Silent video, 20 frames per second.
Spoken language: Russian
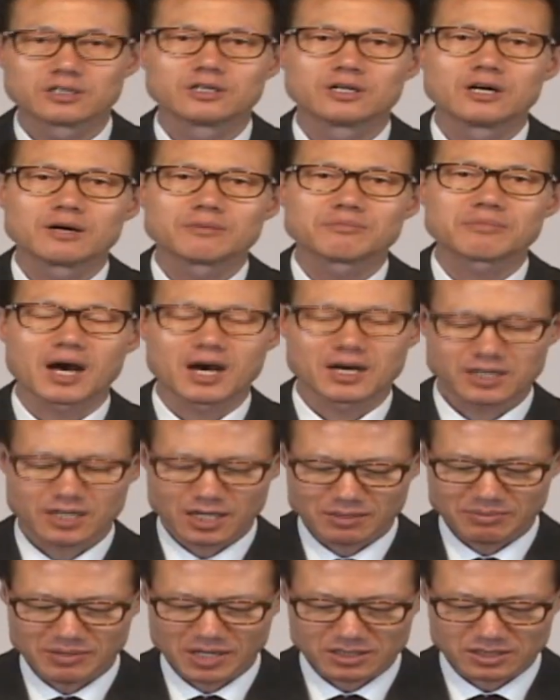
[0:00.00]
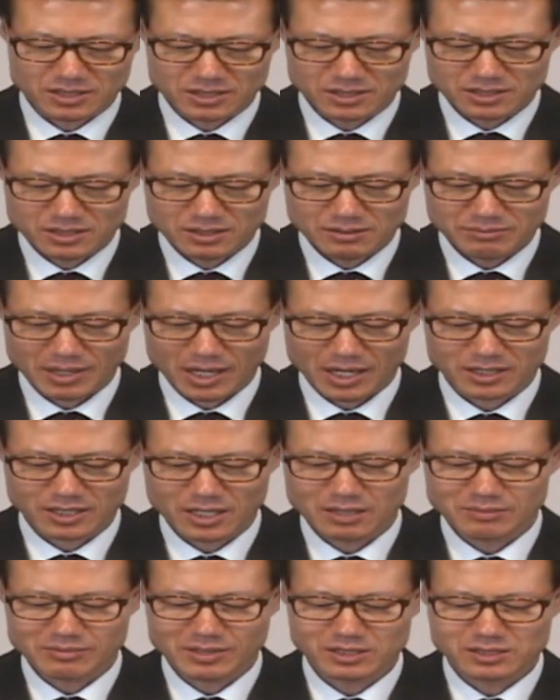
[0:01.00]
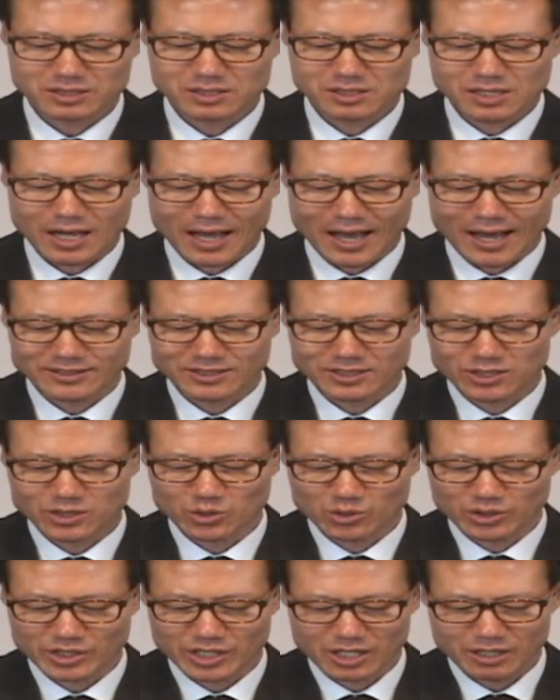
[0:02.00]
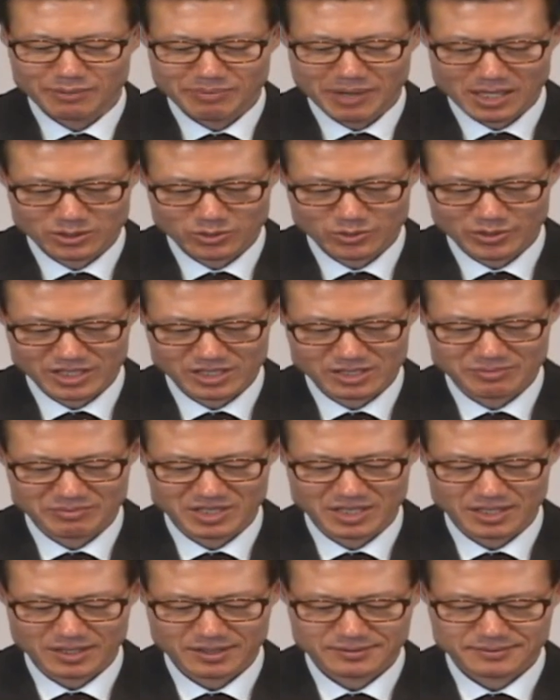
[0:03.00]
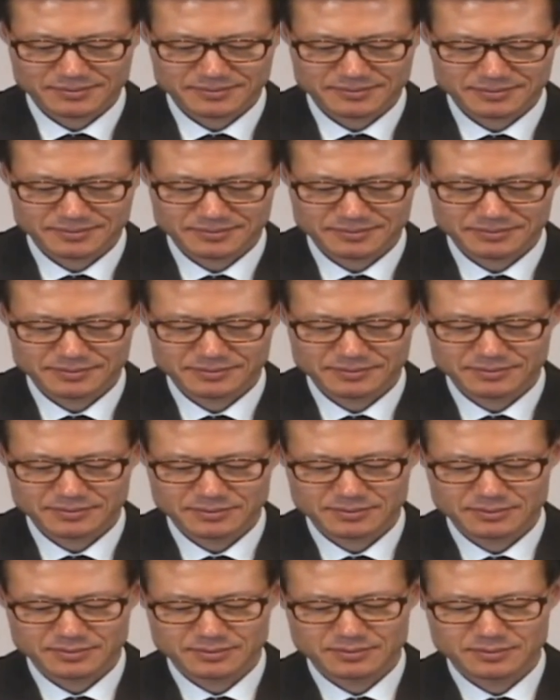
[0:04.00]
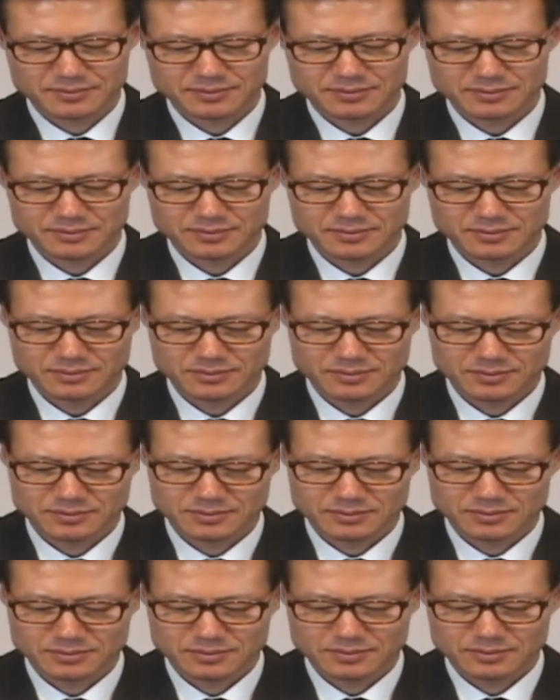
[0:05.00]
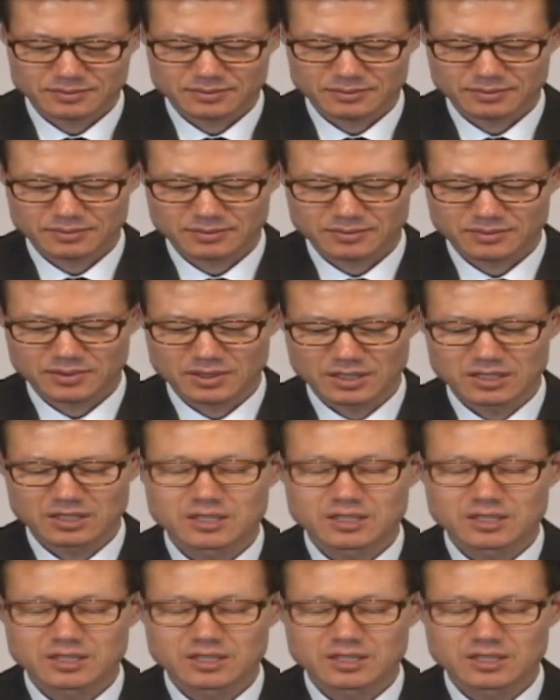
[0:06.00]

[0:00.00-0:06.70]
Слух дошел до Иерусалимской церкви. Варнава был послан в Антиохию.